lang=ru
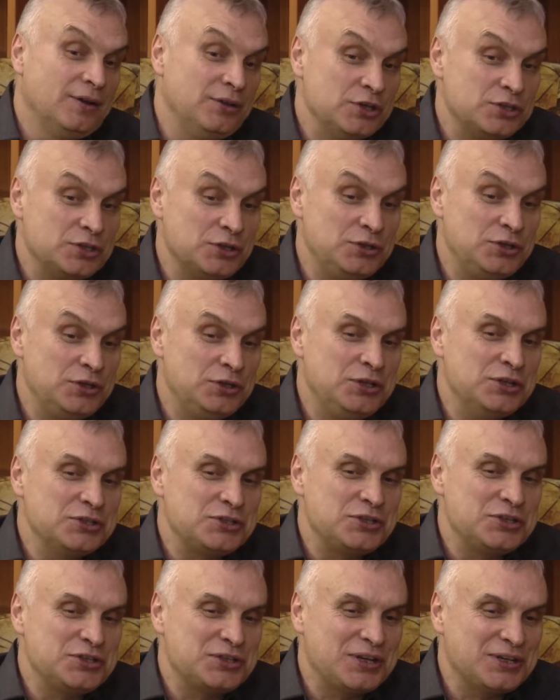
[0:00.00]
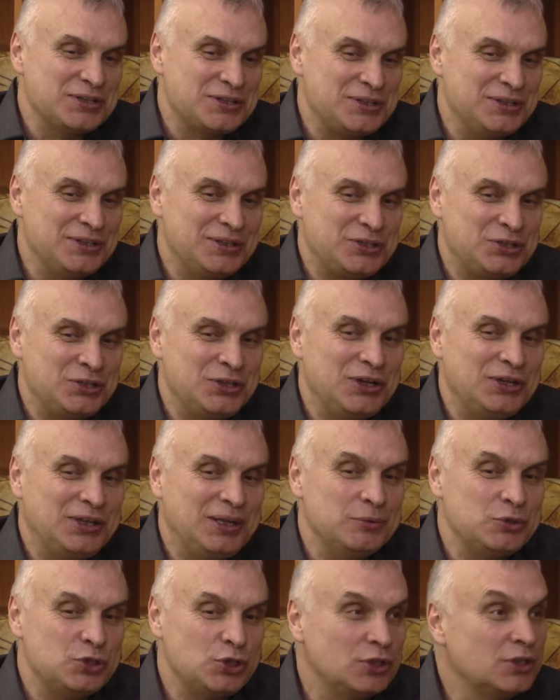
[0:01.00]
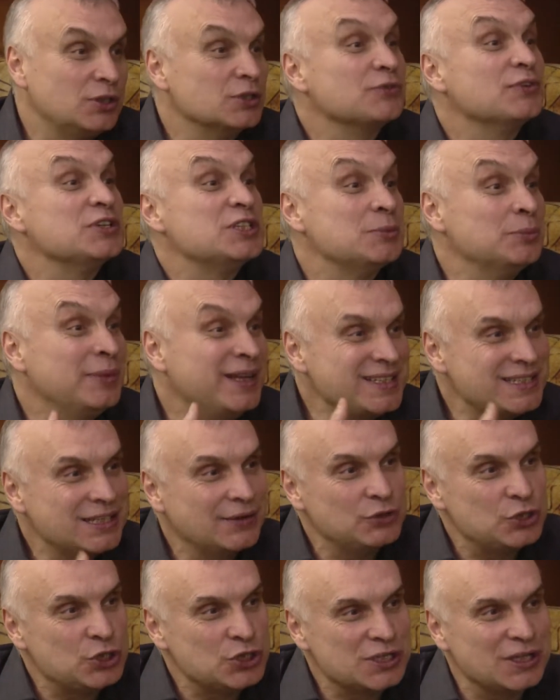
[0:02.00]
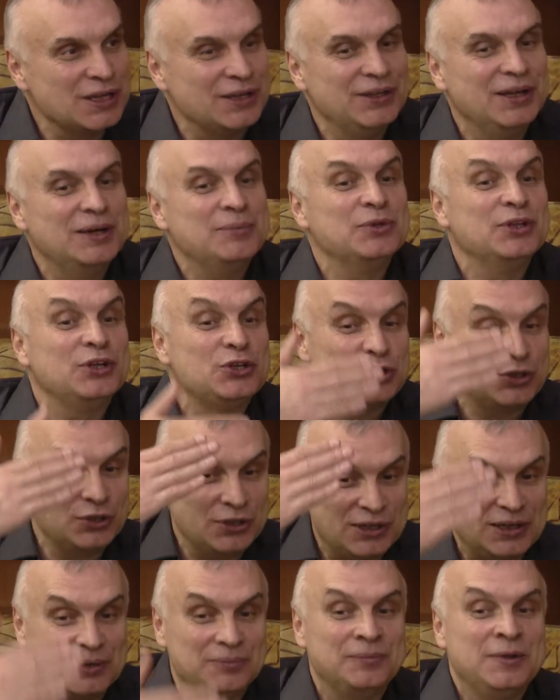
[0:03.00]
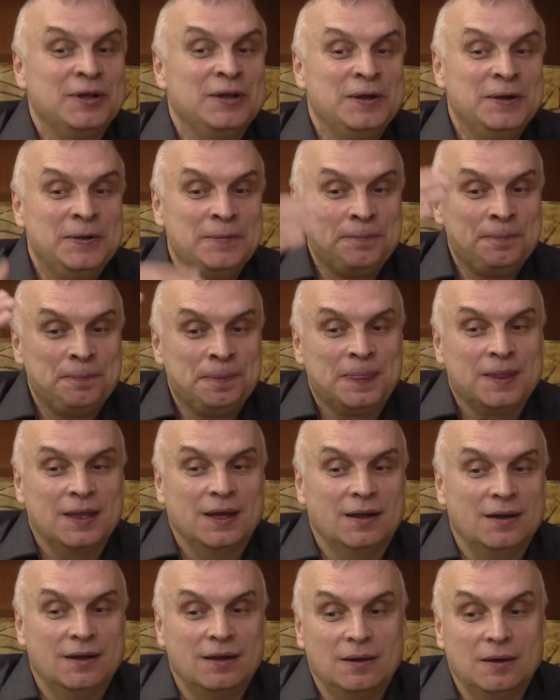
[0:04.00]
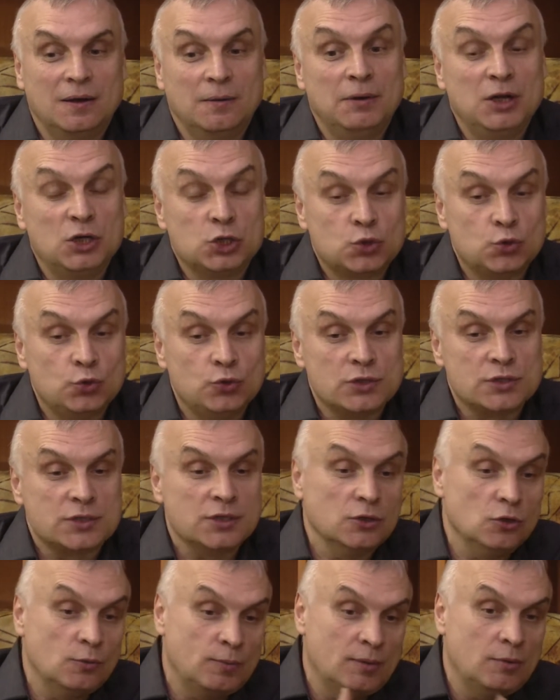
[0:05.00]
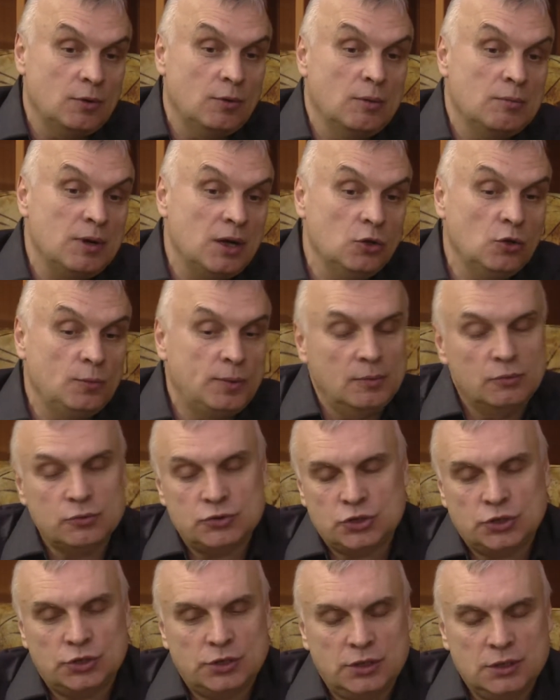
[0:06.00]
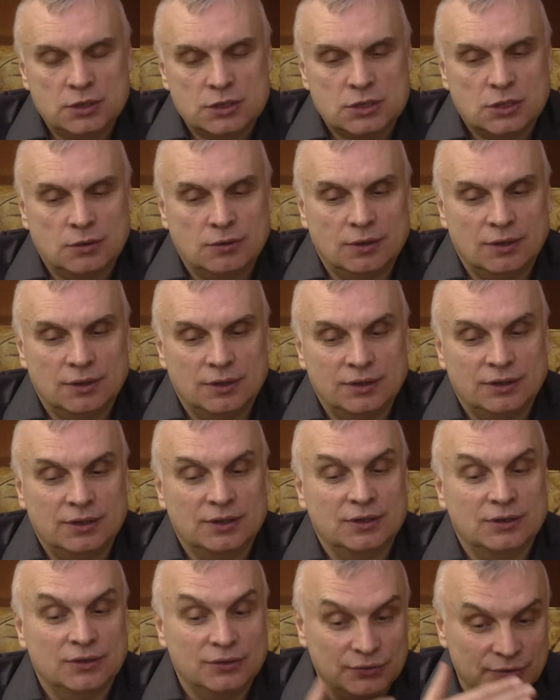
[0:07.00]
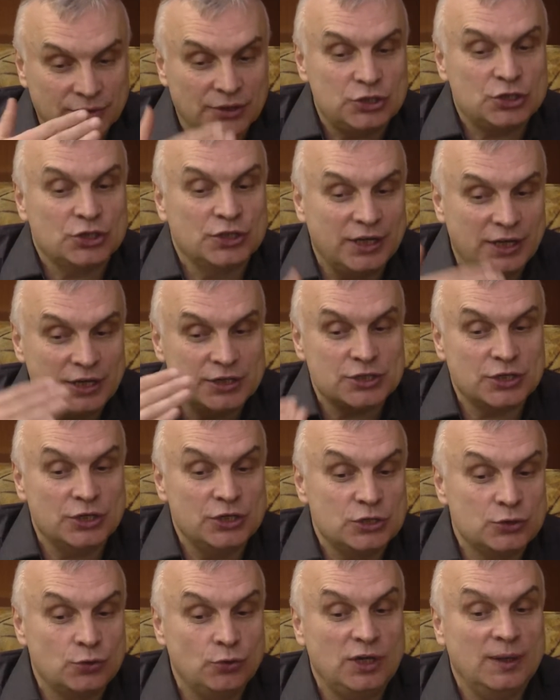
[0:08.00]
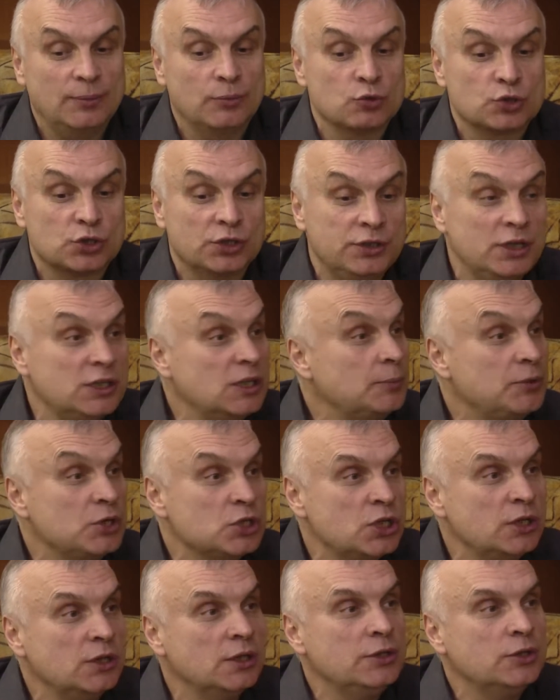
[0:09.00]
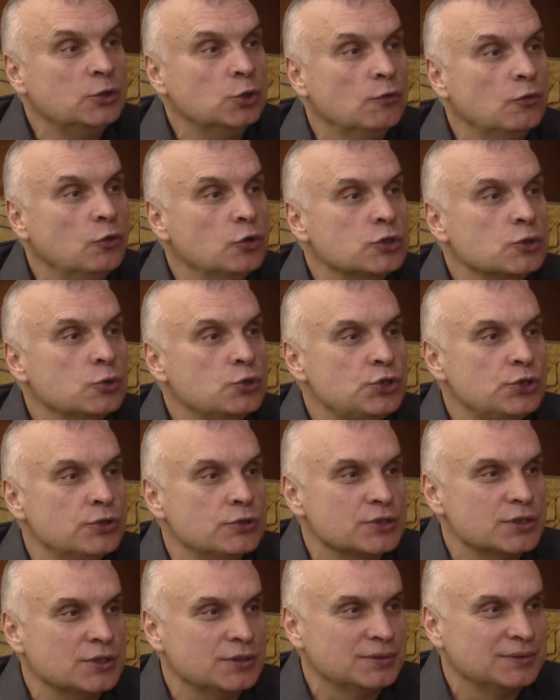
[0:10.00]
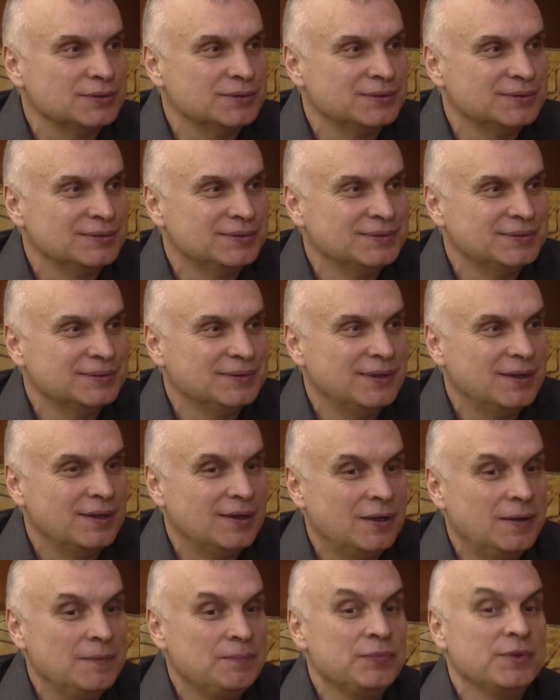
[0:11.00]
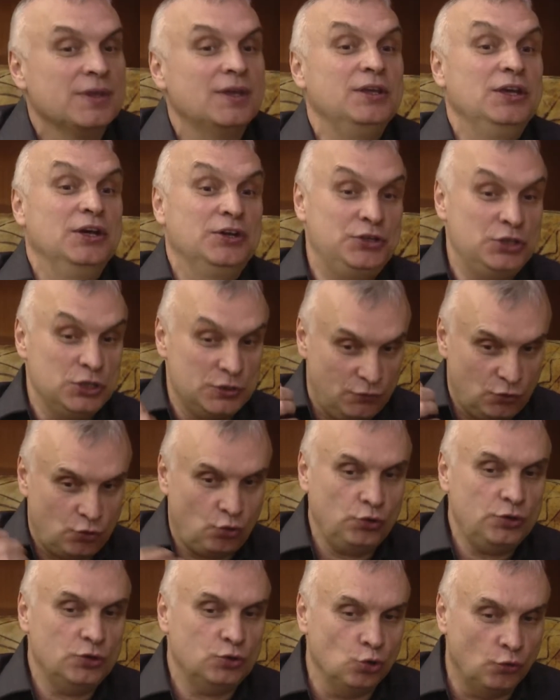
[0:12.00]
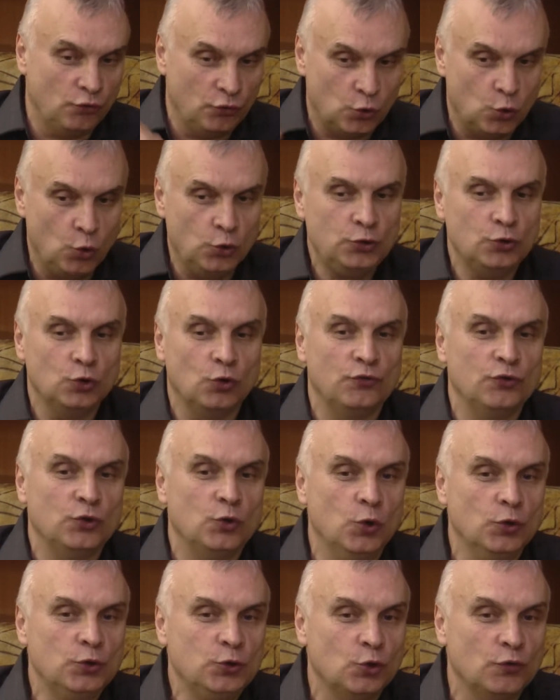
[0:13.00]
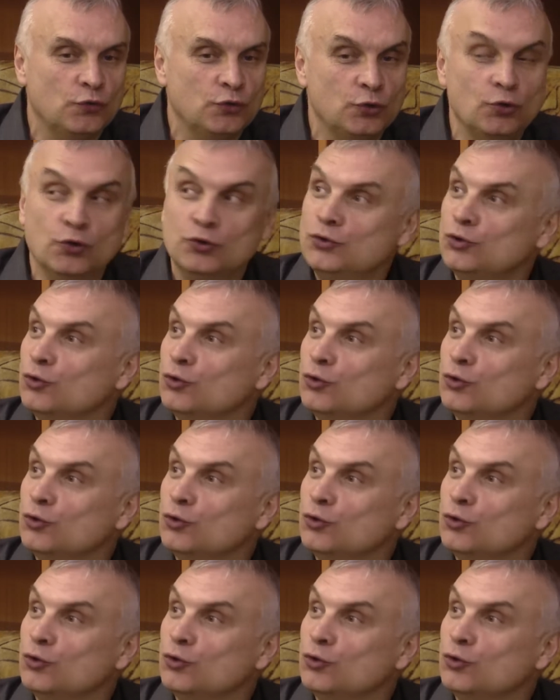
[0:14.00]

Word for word: если детские сказки, начиная там с 18 числа, да, мы начинаем а, большую сцену, по-моему, малую, по-моему, с 14 -го. Это начинается история, потому что дети пришли, для них Новый год случился. И артист выходит, Новый год, Новый год, Новый год,